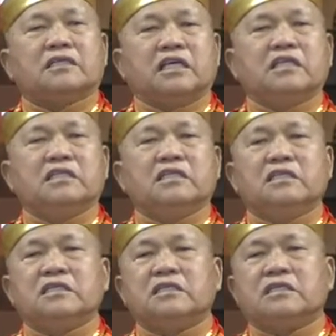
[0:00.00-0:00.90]

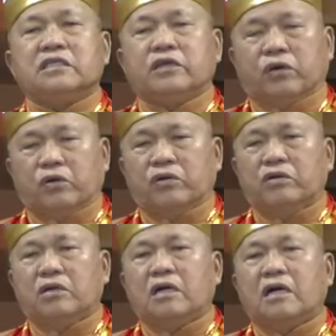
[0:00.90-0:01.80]
亲友，
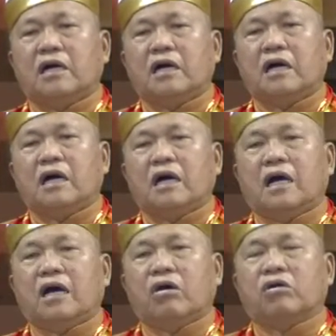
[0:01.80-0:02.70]

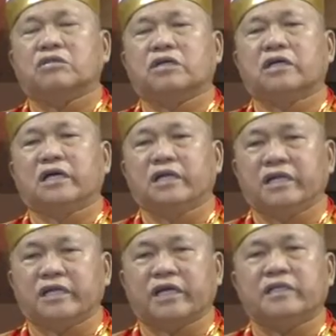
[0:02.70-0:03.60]
或是
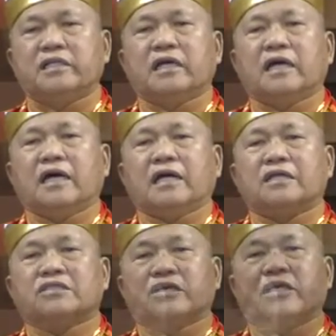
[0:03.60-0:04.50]
恩人，
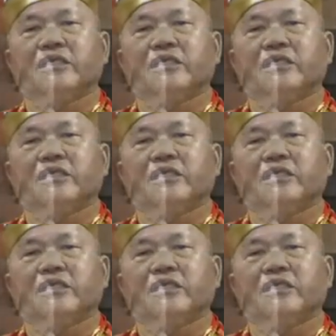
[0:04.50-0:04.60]
这